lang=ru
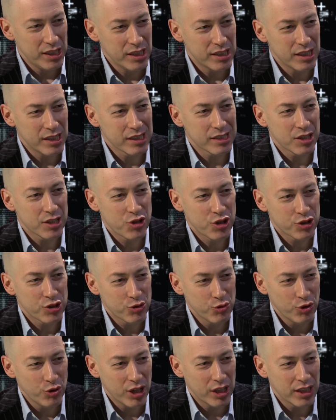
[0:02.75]
если
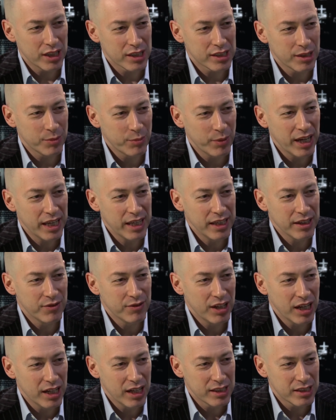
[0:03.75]
зачастую она сама и
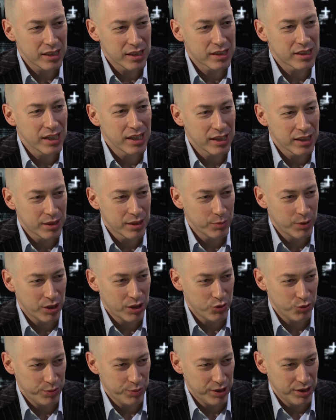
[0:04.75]
является центром
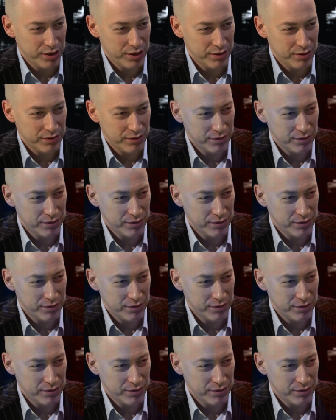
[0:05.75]
коррупции?